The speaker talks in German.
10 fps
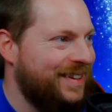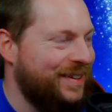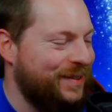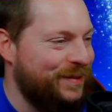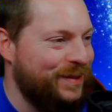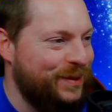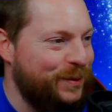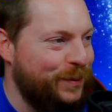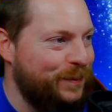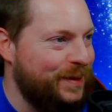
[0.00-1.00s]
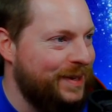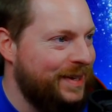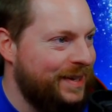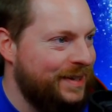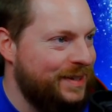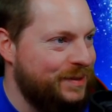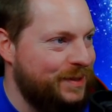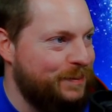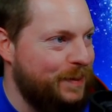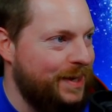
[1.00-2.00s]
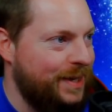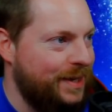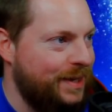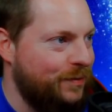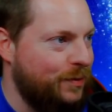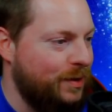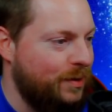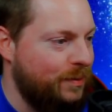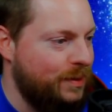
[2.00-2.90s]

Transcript: Und wir gucken mal, dass wir jetzt bei legendär vorankommen.